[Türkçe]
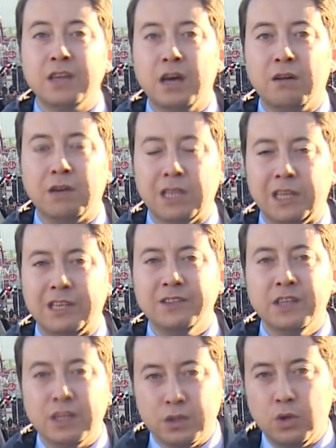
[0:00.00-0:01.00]
davaların
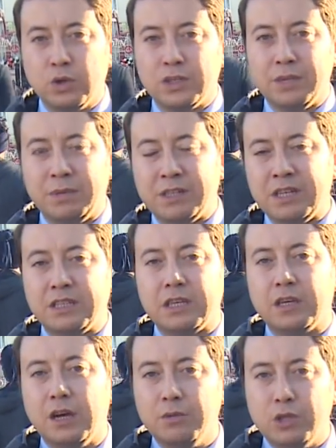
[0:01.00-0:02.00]
dörtte birine
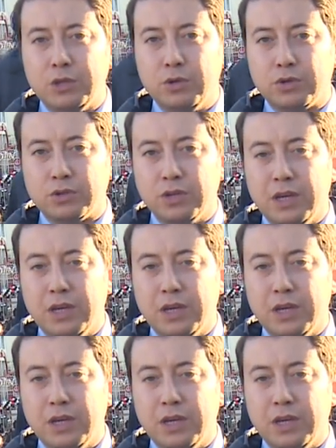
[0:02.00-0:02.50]
tekabül ediyor.